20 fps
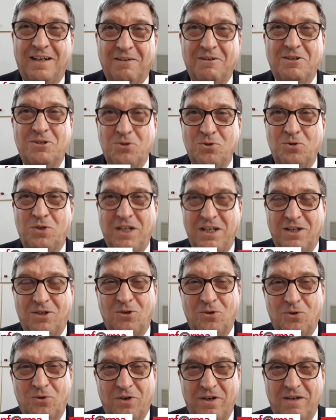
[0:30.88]
questo
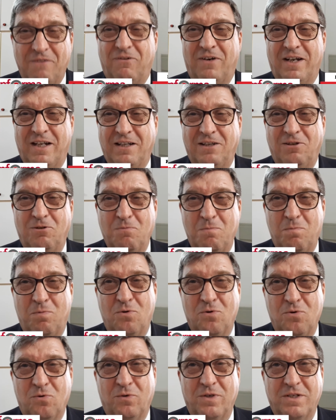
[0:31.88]
titolo riflette un
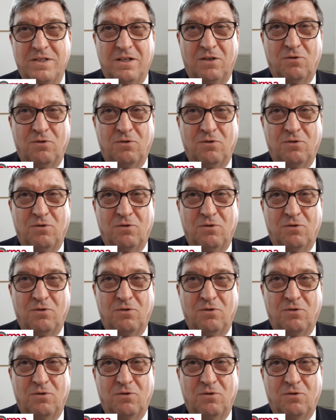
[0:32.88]
po' queste